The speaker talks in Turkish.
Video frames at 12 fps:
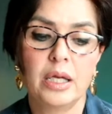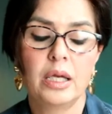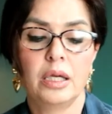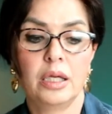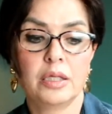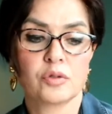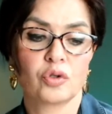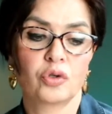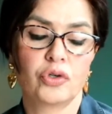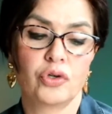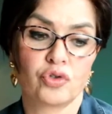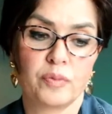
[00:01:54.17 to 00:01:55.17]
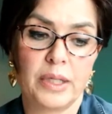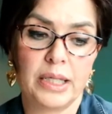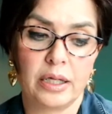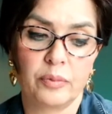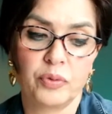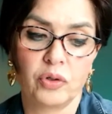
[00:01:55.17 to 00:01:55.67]
e, son
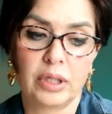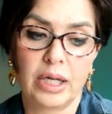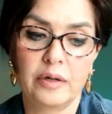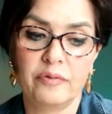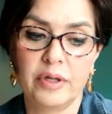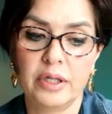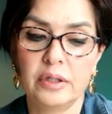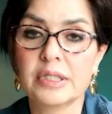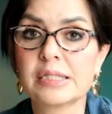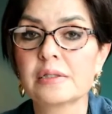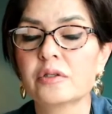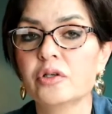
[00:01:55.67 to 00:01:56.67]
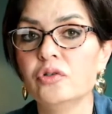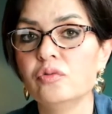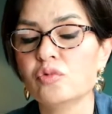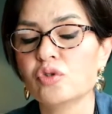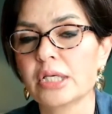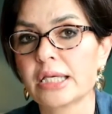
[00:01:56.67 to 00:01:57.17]
görüşmeleri yapıyorlar ve nasıl ki
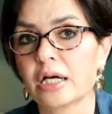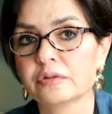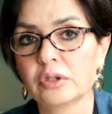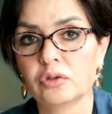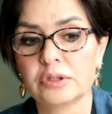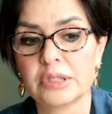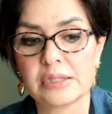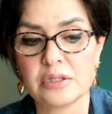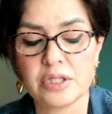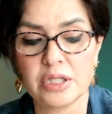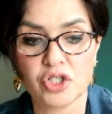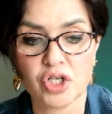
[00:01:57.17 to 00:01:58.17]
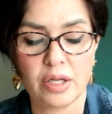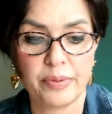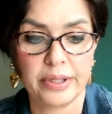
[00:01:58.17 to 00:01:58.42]
önümüzdeki hafta ortasında CHP